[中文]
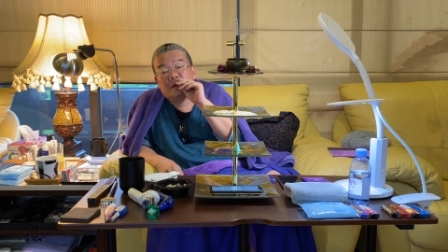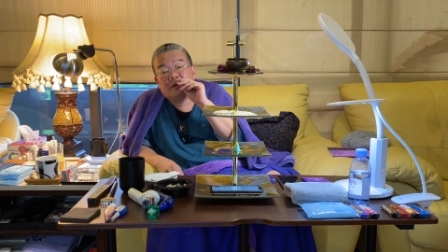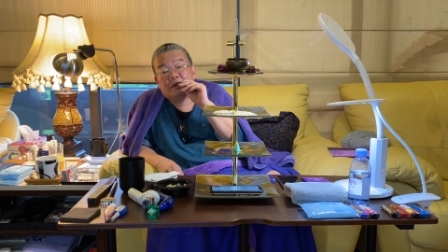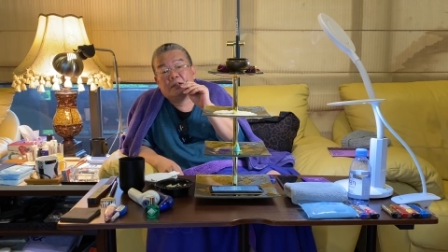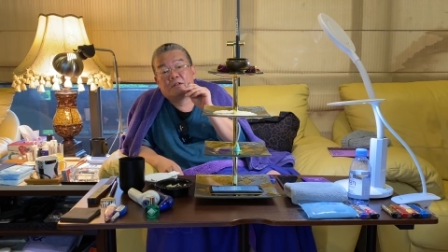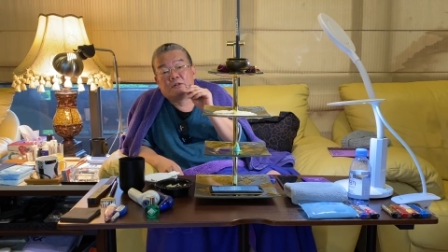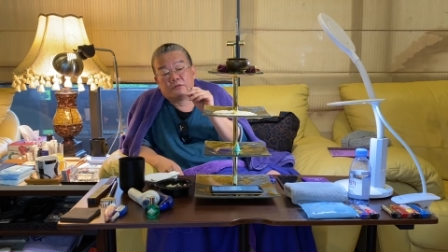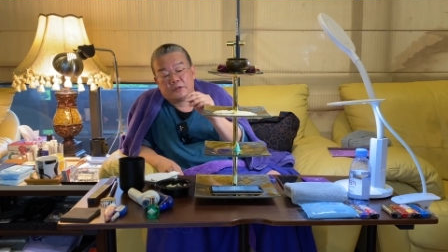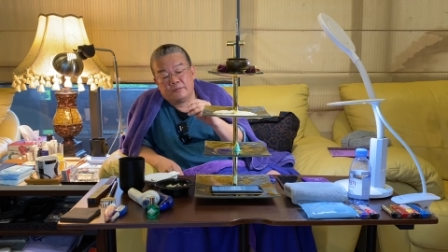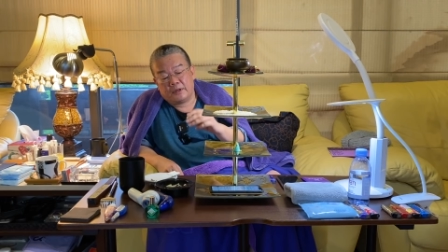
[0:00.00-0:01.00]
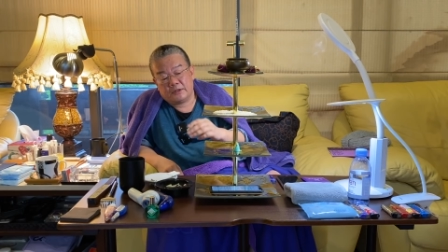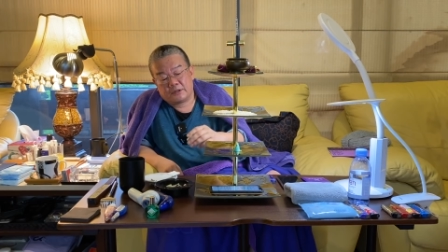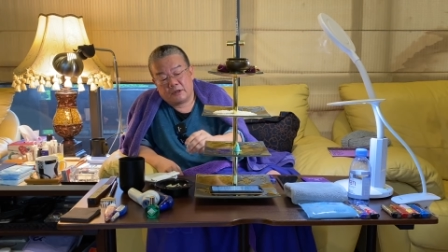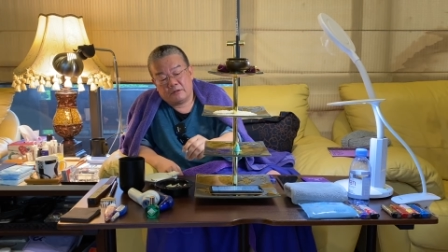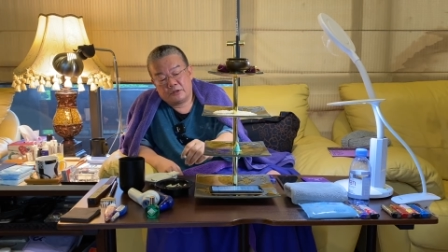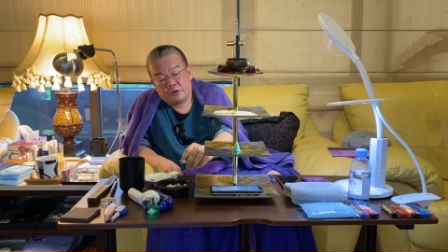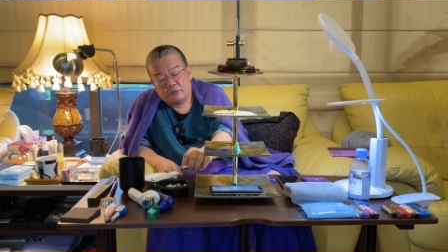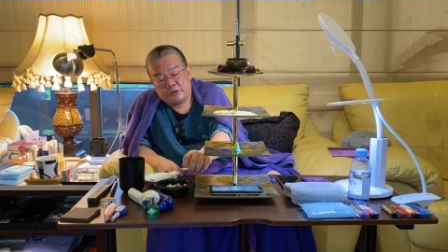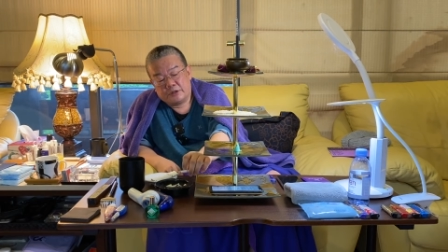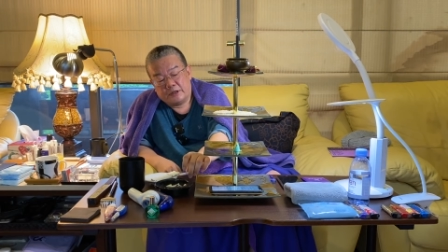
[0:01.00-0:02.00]
呃，重新帮你稍微救
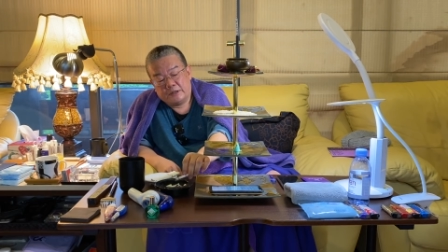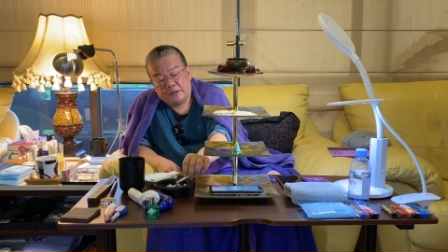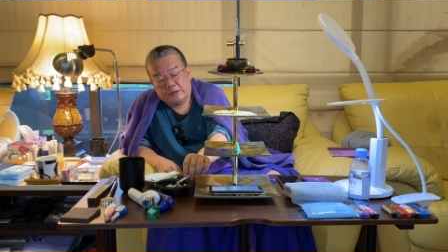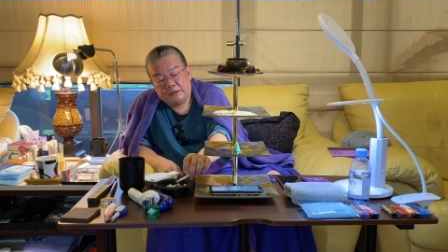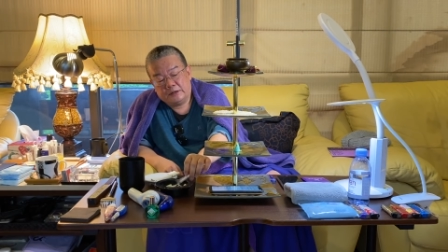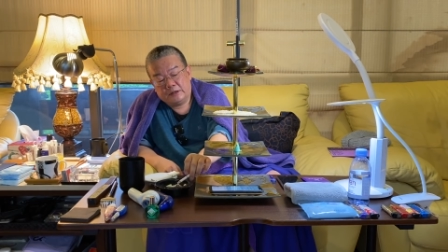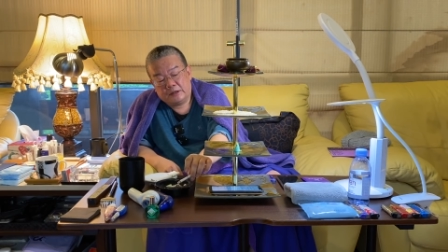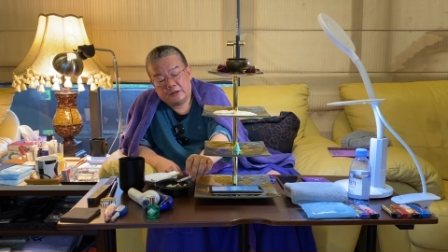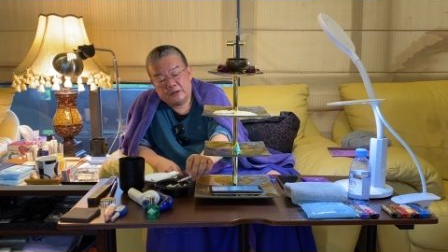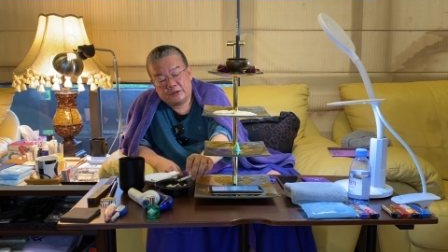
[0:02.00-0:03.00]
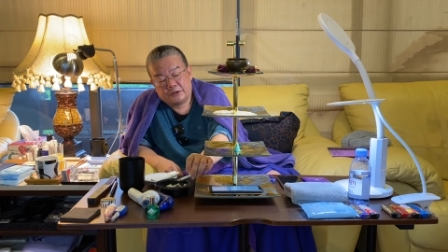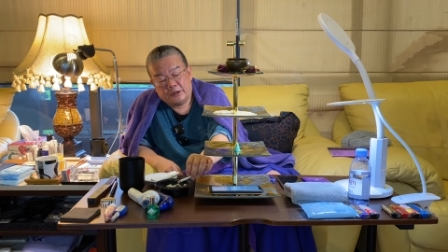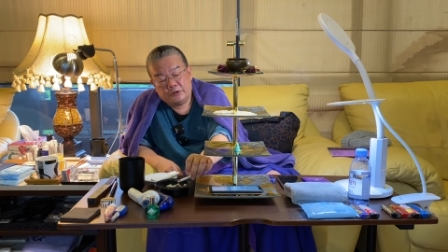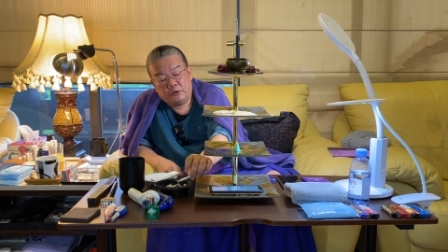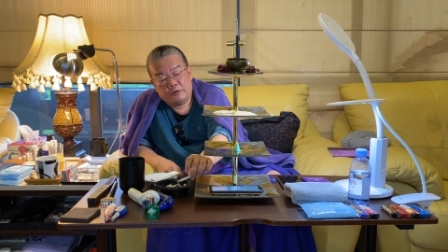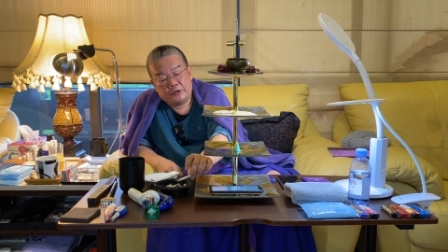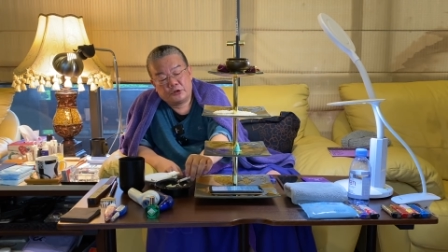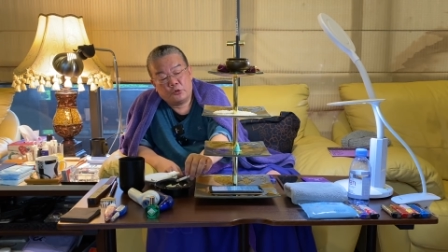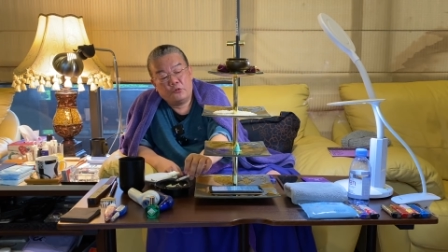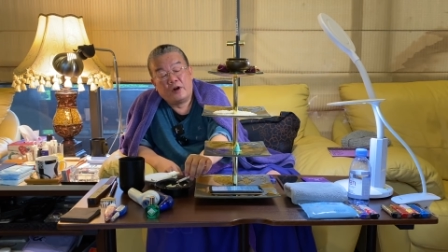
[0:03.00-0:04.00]
一下，可是只能用为
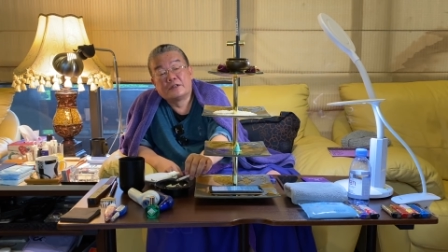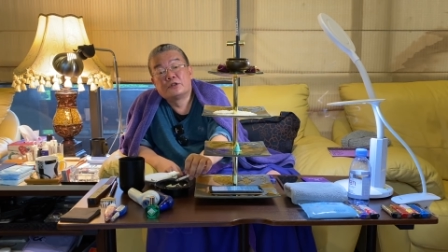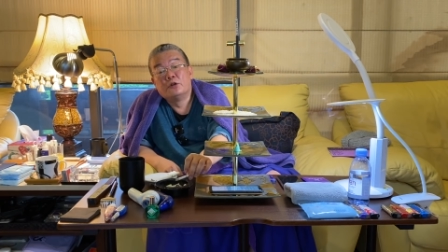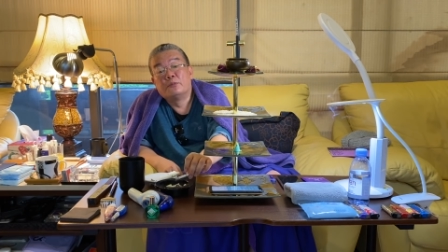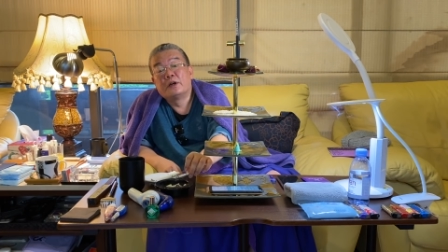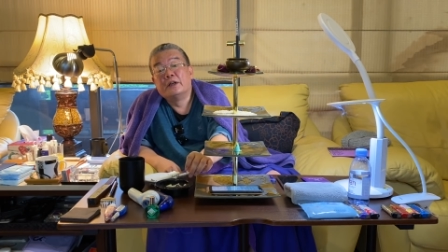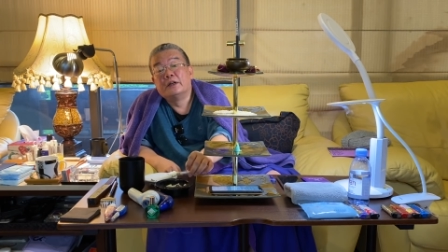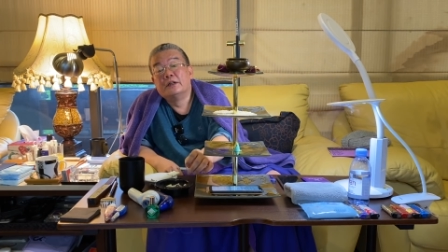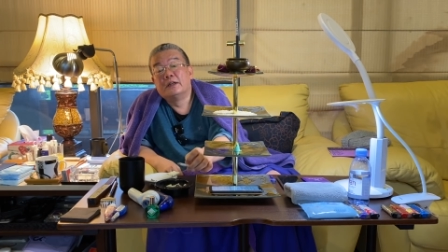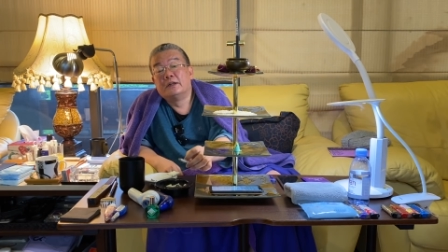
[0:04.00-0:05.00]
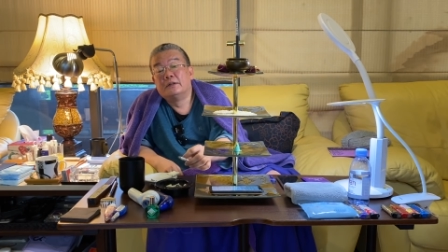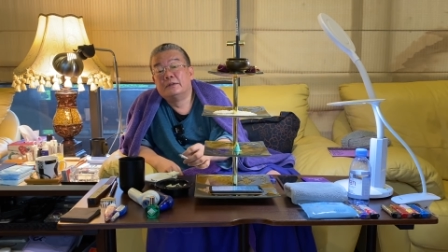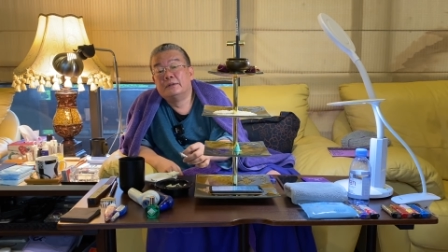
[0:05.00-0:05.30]
修法之用，不可以喝了哈。